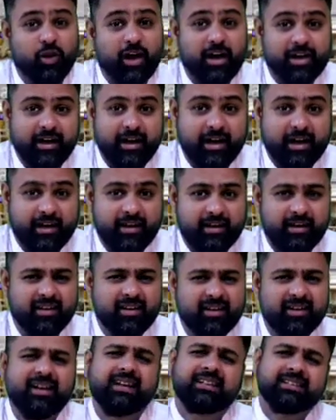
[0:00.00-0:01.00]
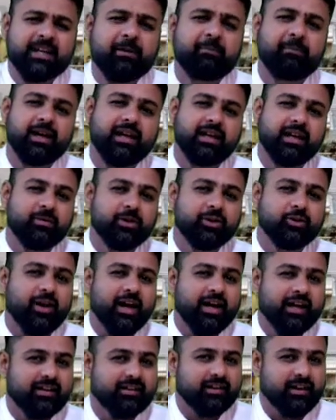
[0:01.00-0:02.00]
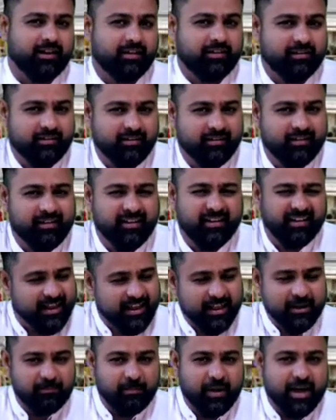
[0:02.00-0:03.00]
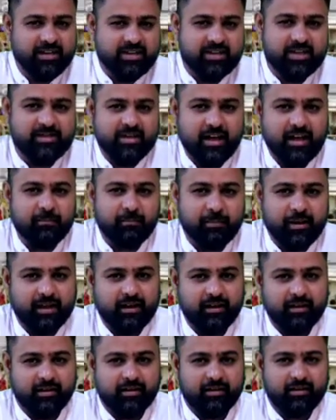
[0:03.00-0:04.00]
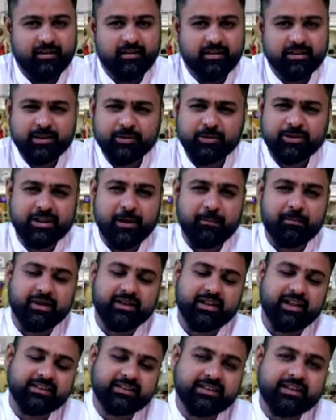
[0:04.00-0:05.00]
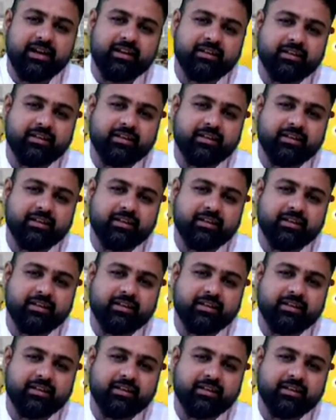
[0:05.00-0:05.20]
वो आ रहा है इसके पहले भी तो आया था लेकिन पाँच छः साल पहले जब उसके पिताजी का